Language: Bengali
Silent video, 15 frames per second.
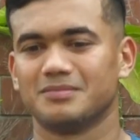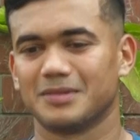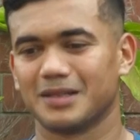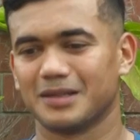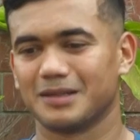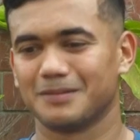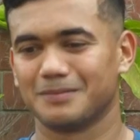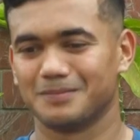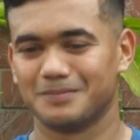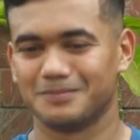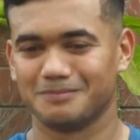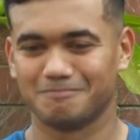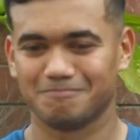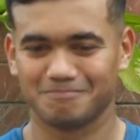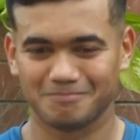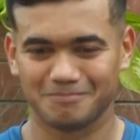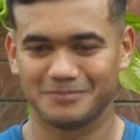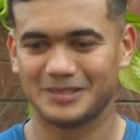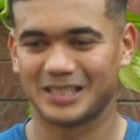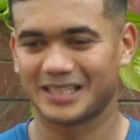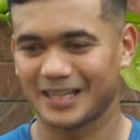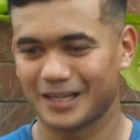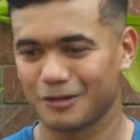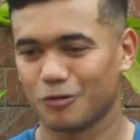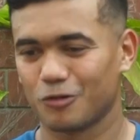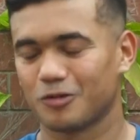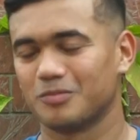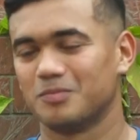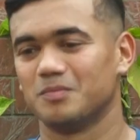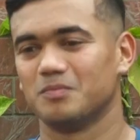মানে যেটাই
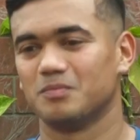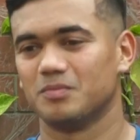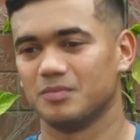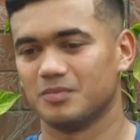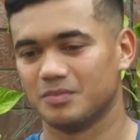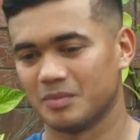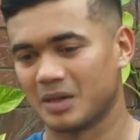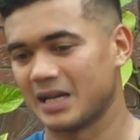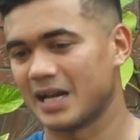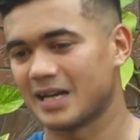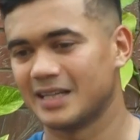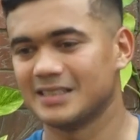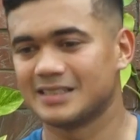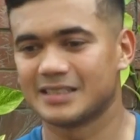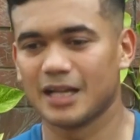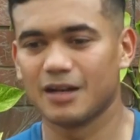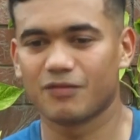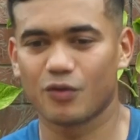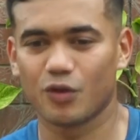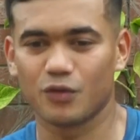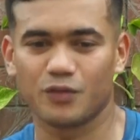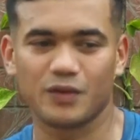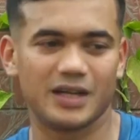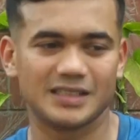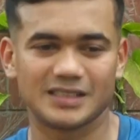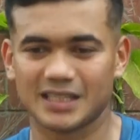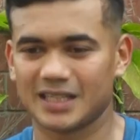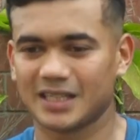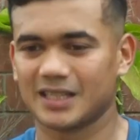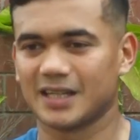হোক মানে অ্যাটলিস্ট সেলফ কনফিডেন্স
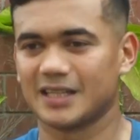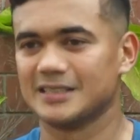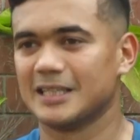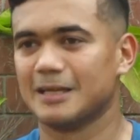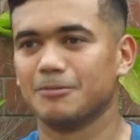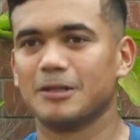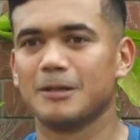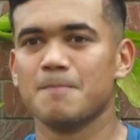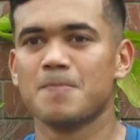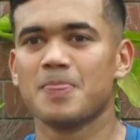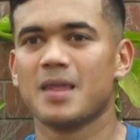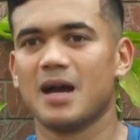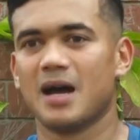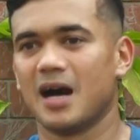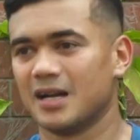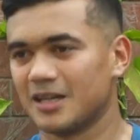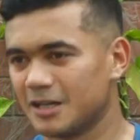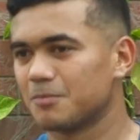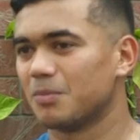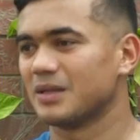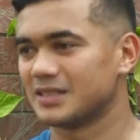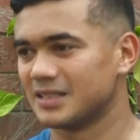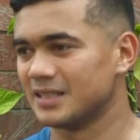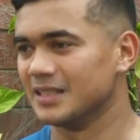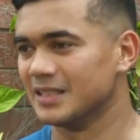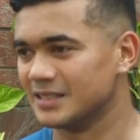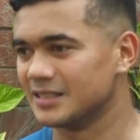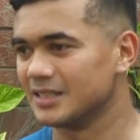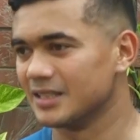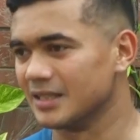এটা থাকে যে আমি হান্ড্রেড পার্সেন্ট
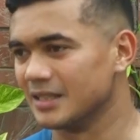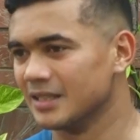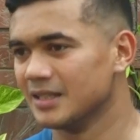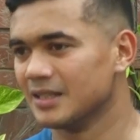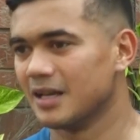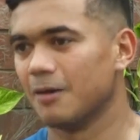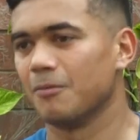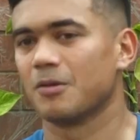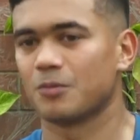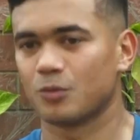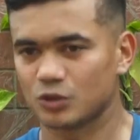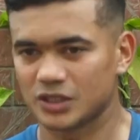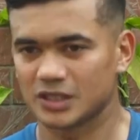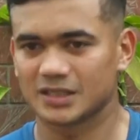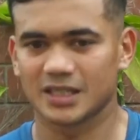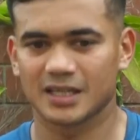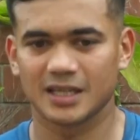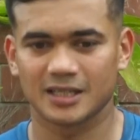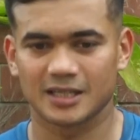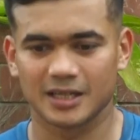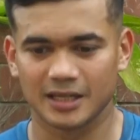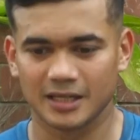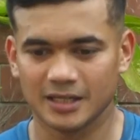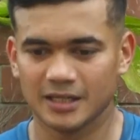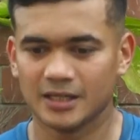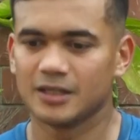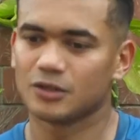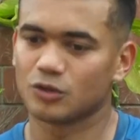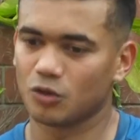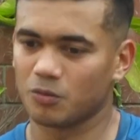দিচ্ছি আমার প্রসেসের ক্ষেত্রে
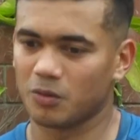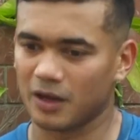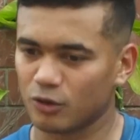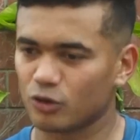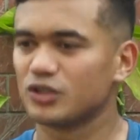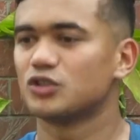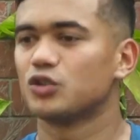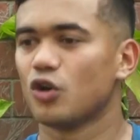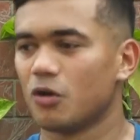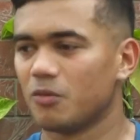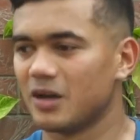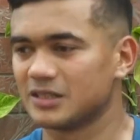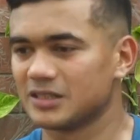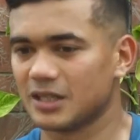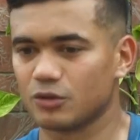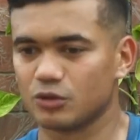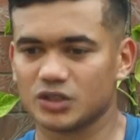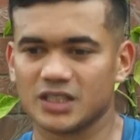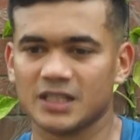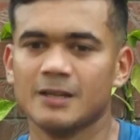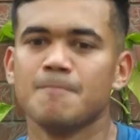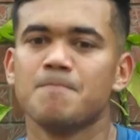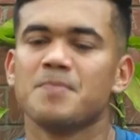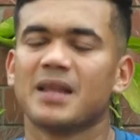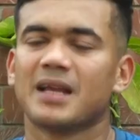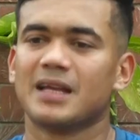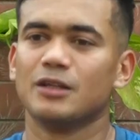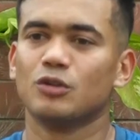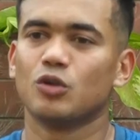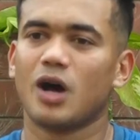তো ভালো কিছু হবে আশা করছি
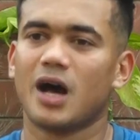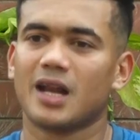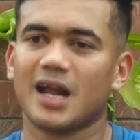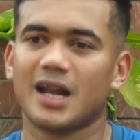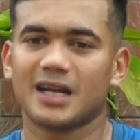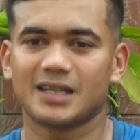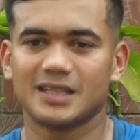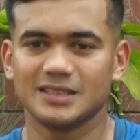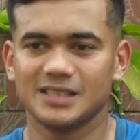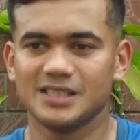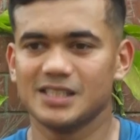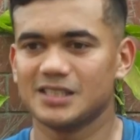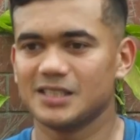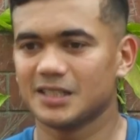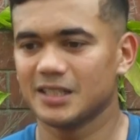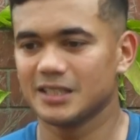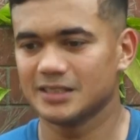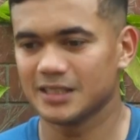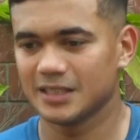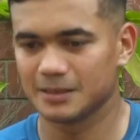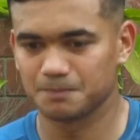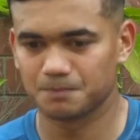কিন্তু আর আরেকটা জিনিস যেটা যে